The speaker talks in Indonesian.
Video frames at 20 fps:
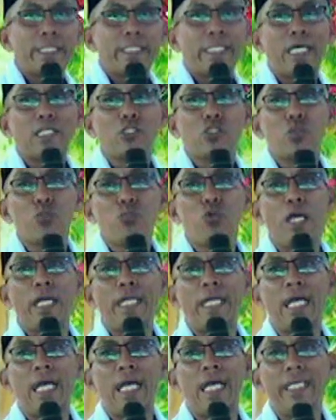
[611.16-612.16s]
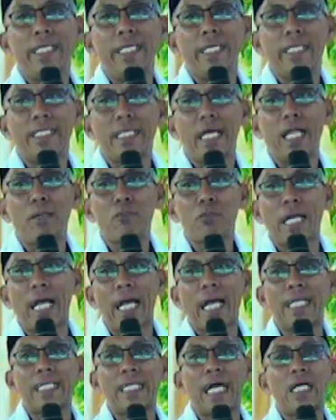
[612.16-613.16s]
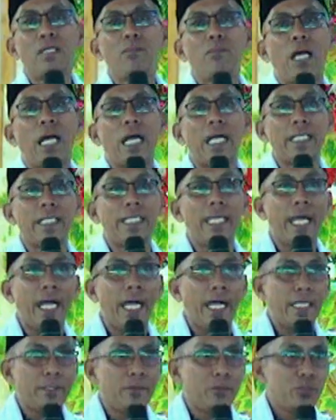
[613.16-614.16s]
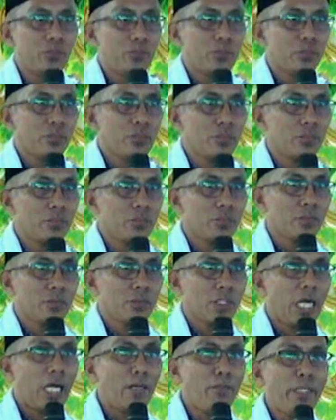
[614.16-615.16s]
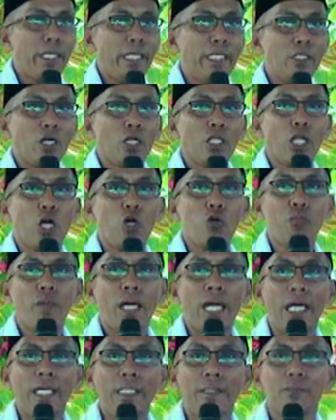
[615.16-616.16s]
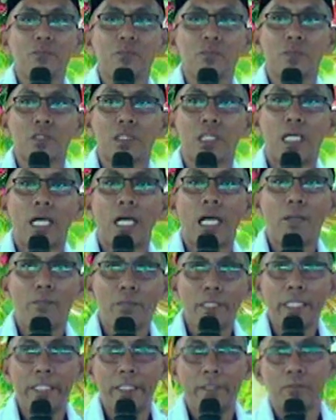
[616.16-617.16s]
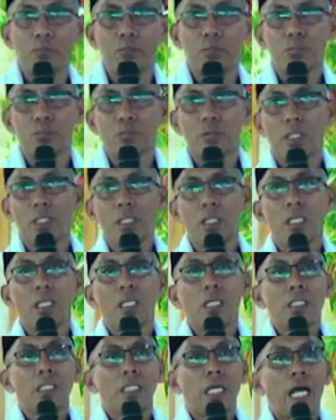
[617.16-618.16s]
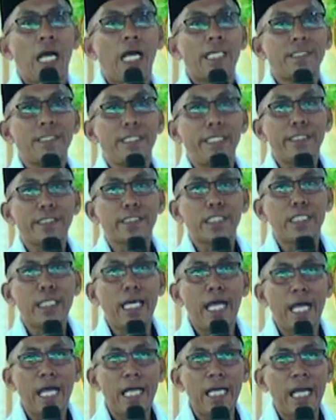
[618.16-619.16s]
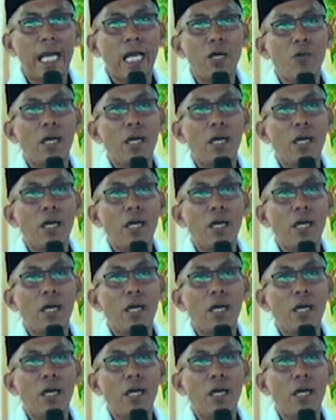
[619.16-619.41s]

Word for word: kita semua yang hadir dalam keadaan bahagia. Amin Allahumma amin. Hati senang,